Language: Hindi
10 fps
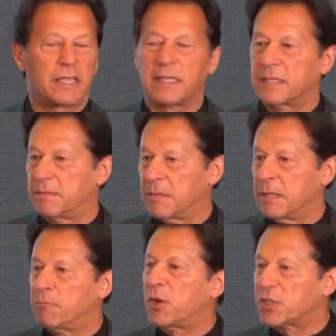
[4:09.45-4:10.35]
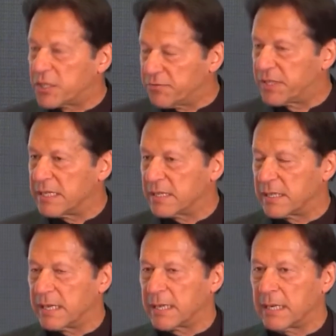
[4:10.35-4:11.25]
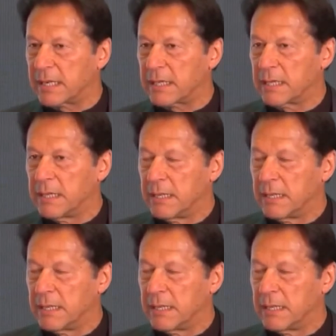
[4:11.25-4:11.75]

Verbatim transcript: के अंदर पॉजिटिव चेंजेस लेके आएंगे